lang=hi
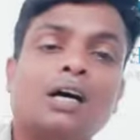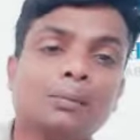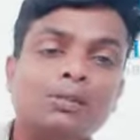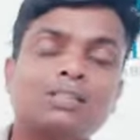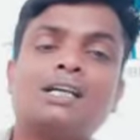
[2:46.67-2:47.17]

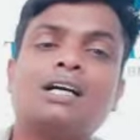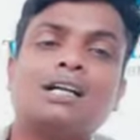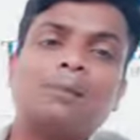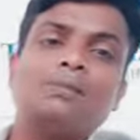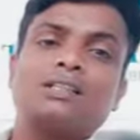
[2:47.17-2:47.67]
अभी से
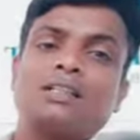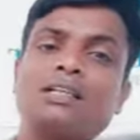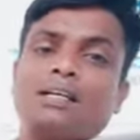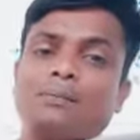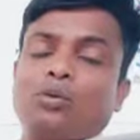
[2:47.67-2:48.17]
अगर आप लगते
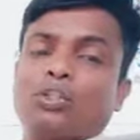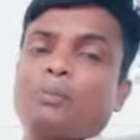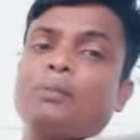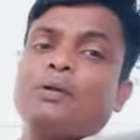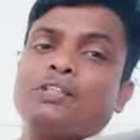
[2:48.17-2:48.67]
हैं फॉर द
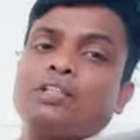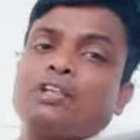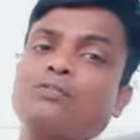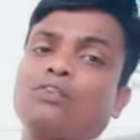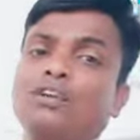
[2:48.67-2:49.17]

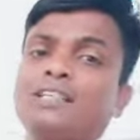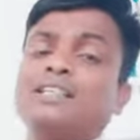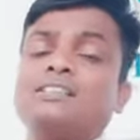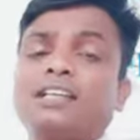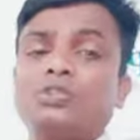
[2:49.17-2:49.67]
प्रिपरेशन ऑफ ऑल
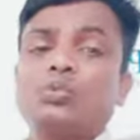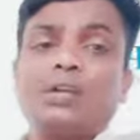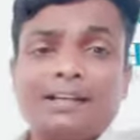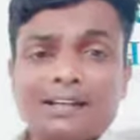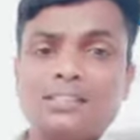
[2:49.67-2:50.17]
इंडिया सैनिक स्कूल
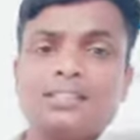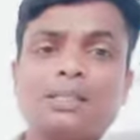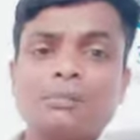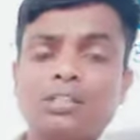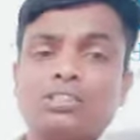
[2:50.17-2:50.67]
एंट्रेंस
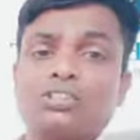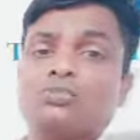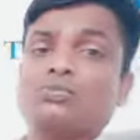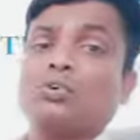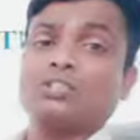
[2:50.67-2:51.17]
एग्जामिनेशन
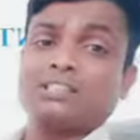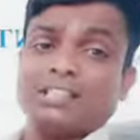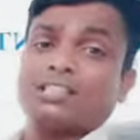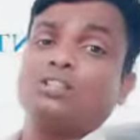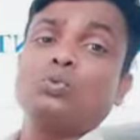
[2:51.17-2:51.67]
फॉर
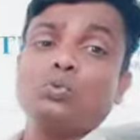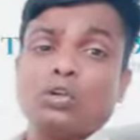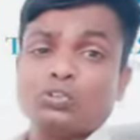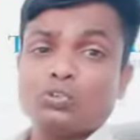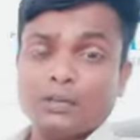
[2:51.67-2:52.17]
सेशन
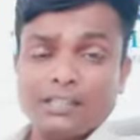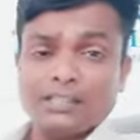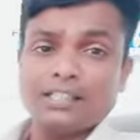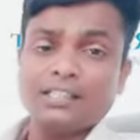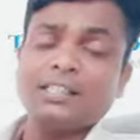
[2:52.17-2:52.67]

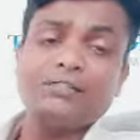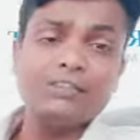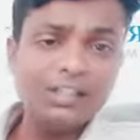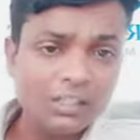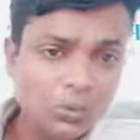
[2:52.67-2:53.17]
2023 देन
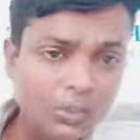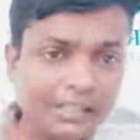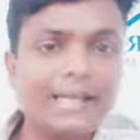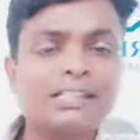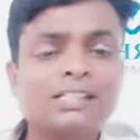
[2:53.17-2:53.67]
डेफिनेटली यू विल
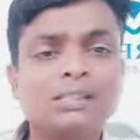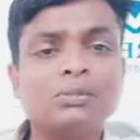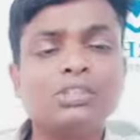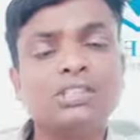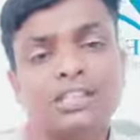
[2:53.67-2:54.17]
क्रैक द
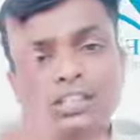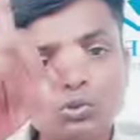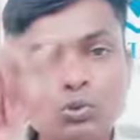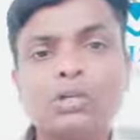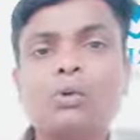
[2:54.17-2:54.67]
एग्जामिनेशन देर
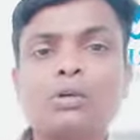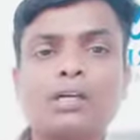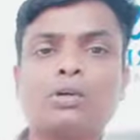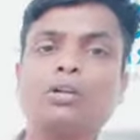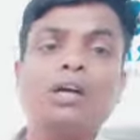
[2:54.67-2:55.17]
इज़ नो डाउट
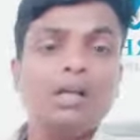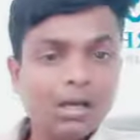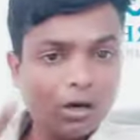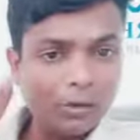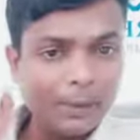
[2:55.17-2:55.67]
एट ऑल
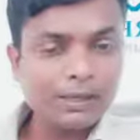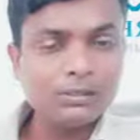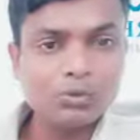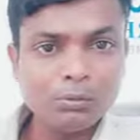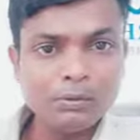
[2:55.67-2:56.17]
और
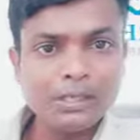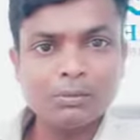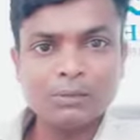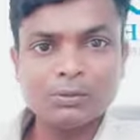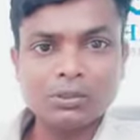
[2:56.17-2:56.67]
पेरेंट्स को भी मैं ये
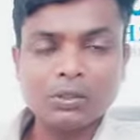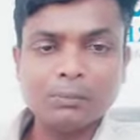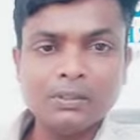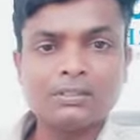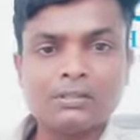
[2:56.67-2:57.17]
बात बताऊँगा
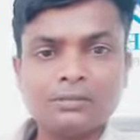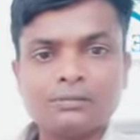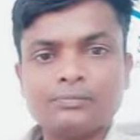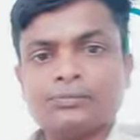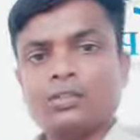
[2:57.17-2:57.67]
प्लीज़
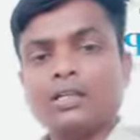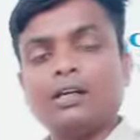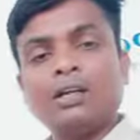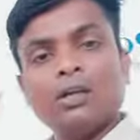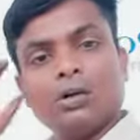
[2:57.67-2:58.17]
ओके
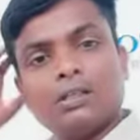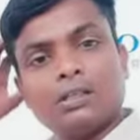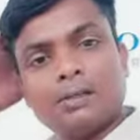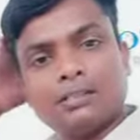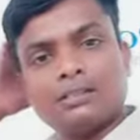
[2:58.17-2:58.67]
ऑल
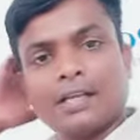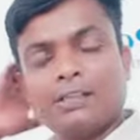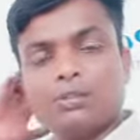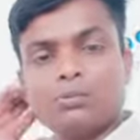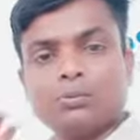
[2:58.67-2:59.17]
द बेस्ट
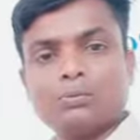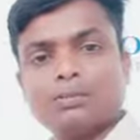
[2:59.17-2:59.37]
थैंक यू सो